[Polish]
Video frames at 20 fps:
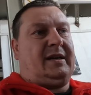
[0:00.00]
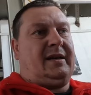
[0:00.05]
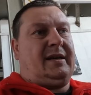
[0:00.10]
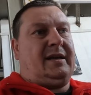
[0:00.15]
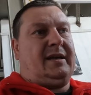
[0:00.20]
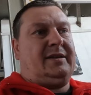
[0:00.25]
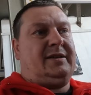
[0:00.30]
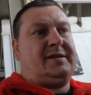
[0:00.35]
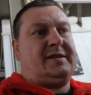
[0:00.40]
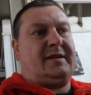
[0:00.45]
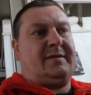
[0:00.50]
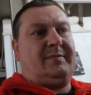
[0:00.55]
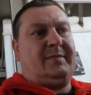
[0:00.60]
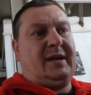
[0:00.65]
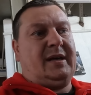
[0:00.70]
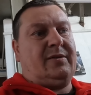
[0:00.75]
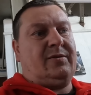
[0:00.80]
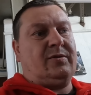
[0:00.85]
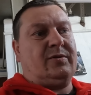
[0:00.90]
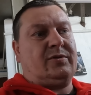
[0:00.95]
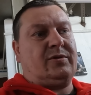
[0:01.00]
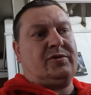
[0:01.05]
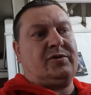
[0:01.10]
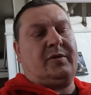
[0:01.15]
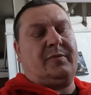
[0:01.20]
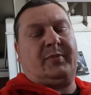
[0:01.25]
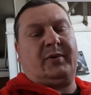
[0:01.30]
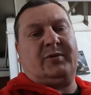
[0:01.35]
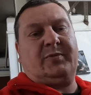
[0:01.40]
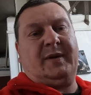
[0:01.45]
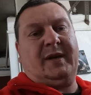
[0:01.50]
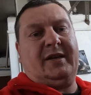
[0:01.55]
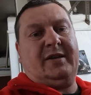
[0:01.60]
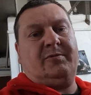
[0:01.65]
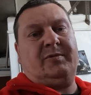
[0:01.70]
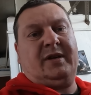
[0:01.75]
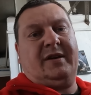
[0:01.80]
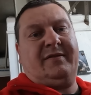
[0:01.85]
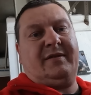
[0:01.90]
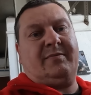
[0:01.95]
na niskim biegu, ktoś go
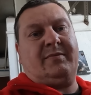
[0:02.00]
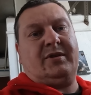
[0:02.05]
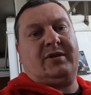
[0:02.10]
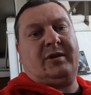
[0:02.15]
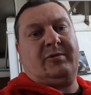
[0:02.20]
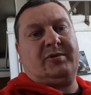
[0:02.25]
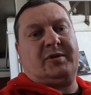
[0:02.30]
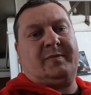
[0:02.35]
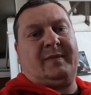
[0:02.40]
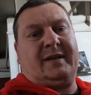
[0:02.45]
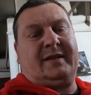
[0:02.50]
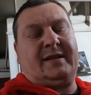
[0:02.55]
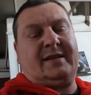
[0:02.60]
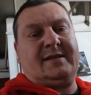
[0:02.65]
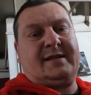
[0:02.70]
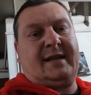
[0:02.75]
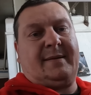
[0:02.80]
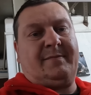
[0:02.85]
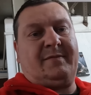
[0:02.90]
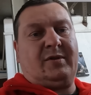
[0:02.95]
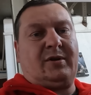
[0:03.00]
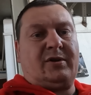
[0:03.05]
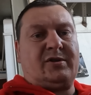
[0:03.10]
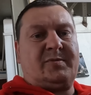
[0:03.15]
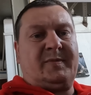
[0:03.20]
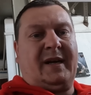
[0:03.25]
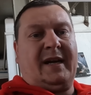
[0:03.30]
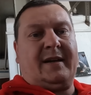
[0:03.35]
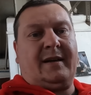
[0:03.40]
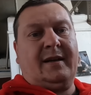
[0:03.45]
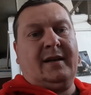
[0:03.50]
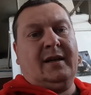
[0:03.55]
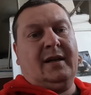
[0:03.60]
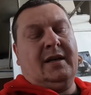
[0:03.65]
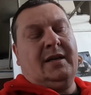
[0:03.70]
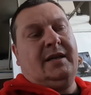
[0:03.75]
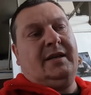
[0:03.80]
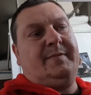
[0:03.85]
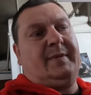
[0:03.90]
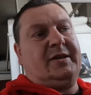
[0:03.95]
podmienił, nie wiem, myślał, że ma ten sam rozmiar
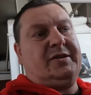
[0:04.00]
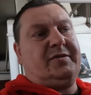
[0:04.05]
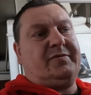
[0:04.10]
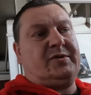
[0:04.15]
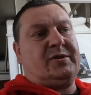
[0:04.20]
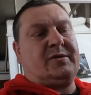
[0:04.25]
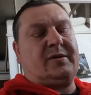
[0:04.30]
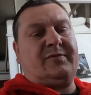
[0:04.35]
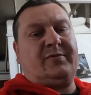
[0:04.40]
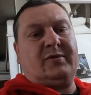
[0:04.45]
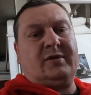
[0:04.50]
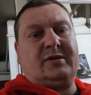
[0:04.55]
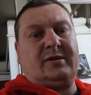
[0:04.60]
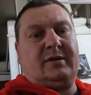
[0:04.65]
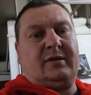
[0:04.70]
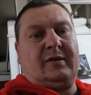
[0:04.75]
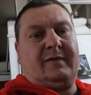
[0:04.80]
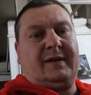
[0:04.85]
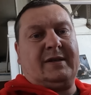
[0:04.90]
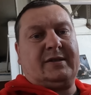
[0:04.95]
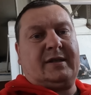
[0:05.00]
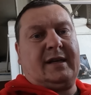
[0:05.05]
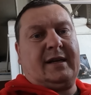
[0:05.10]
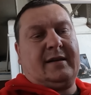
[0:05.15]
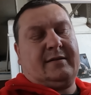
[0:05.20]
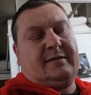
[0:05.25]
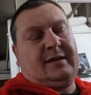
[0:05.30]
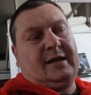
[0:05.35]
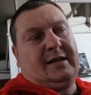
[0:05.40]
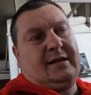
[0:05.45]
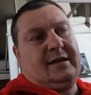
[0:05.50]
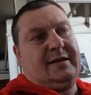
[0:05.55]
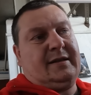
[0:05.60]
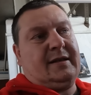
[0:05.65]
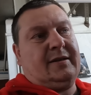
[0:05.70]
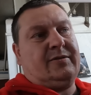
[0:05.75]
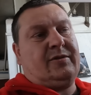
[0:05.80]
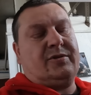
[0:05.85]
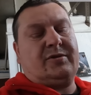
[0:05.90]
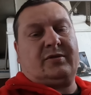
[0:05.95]
i będzie wszystko funkcjonować, tak? No ale
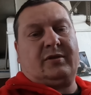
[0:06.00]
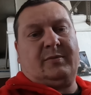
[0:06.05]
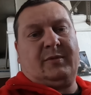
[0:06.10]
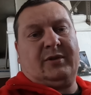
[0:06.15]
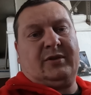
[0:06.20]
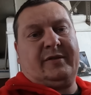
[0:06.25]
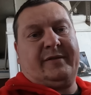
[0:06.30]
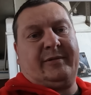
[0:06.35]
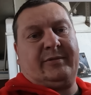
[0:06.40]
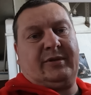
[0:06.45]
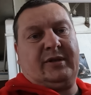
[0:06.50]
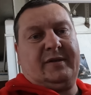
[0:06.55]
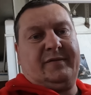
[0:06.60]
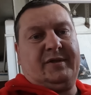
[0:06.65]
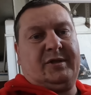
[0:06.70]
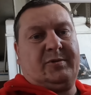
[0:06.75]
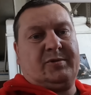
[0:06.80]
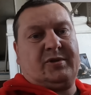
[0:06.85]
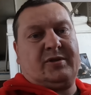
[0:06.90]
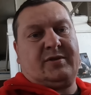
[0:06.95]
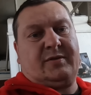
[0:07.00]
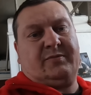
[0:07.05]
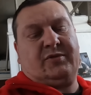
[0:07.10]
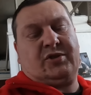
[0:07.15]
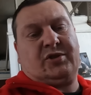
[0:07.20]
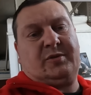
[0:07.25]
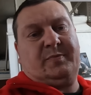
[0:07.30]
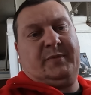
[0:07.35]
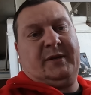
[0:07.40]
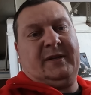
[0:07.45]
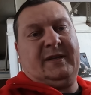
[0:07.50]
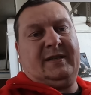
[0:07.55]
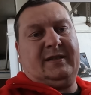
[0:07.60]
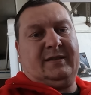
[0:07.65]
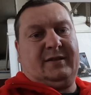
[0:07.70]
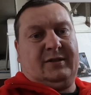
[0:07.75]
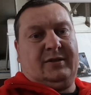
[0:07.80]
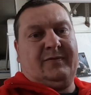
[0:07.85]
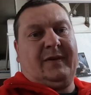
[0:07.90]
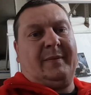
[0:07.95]
ten ktoś, kto montował, to nie widział, że są trzy piny
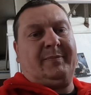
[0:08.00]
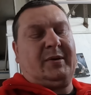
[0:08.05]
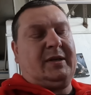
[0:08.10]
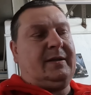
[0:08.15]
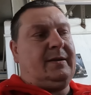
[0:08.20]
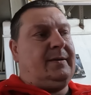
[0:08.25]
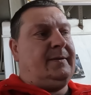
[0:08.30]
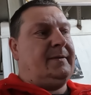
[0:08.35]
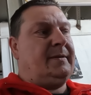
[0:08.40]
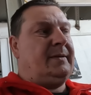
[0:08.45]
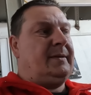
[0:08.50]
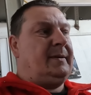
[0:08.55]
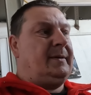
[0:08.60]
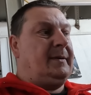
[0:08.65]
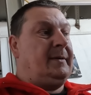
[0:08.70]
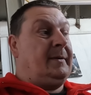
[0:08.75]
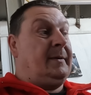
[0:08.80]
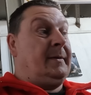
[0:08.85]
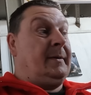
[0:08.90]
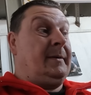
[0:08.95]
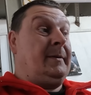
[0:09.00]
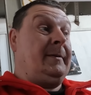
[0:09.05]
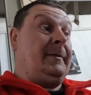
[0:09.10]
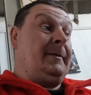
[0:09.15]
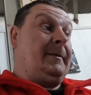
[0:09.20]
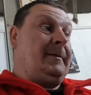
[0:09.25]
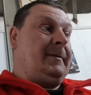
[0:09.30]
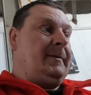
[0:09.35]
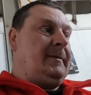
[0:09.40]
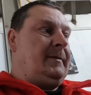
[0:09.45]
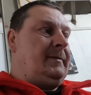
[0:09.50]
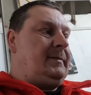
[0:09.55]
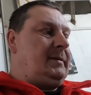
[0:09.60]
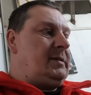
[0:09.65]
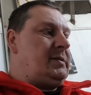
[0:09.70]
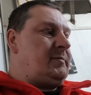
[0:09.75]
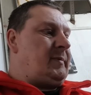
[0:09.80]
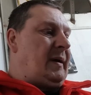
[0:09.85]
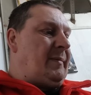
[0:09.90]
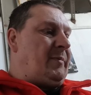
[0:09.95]
i dwa piny.
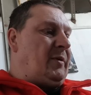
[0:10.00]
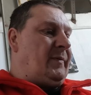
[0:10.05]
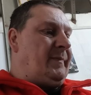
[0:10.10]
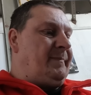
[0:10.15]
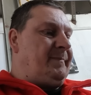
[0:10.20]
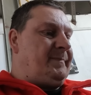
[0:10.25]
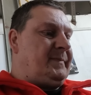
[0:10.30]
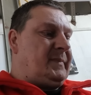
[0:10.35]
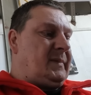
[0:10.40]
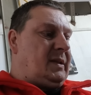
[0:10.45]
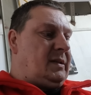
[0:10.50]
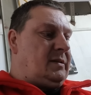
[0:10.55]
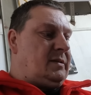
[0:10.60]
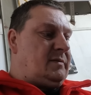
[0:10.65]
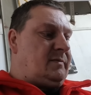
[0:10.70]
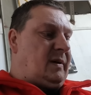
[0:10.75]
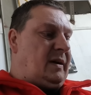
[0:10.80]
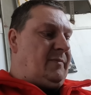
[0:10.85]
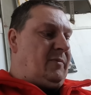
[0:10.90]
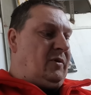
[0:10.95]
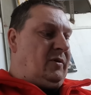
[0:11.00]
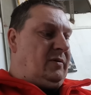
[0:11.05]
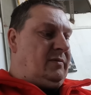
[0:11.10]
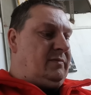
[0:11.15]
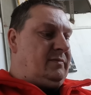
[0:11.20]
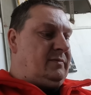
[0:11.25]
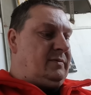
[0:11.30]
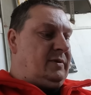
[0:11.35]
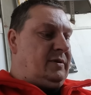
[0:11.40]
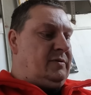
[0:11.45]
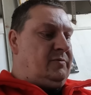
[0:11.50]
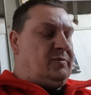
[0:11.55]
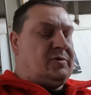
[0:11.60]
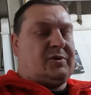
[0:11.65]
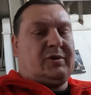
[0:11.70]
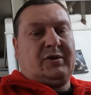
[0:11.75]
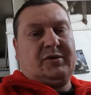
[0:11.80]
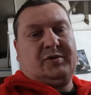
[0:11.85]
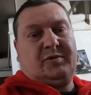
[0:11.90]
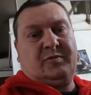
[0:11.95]
No słabo, słabo, no i
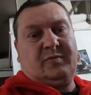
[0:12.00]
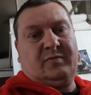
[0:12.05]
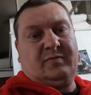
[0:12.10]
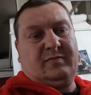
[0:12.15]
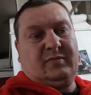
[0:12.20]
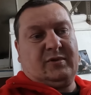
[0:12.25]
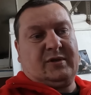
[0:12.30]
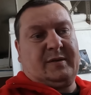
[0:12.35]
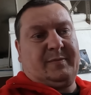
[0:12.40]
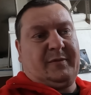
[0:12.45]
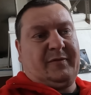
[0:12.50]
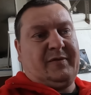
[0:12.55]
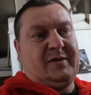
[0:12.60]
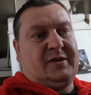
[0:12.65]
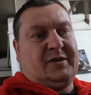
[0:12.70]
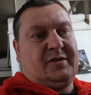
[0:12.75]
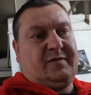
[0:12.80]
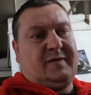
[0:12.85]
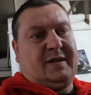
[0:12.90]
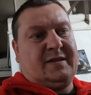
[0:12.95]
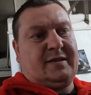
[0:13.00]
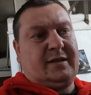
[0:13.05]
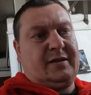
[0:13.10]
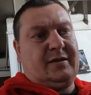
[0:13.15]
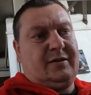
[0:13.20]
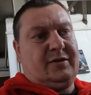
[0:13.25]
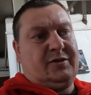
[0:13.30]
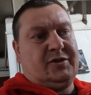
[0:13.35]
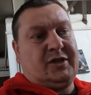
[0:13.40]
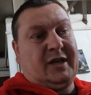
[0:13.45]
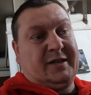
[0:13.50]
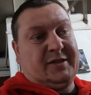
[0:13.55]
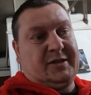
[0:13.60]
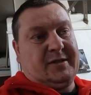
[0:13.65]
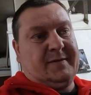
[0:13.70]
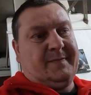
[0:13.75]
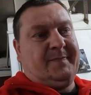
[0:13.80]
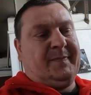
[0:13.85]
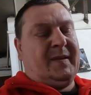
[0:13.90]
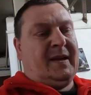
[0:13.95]
uszkodził, można powiedzieć, więcej
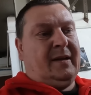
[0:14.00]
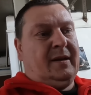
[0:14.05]
rzeczy.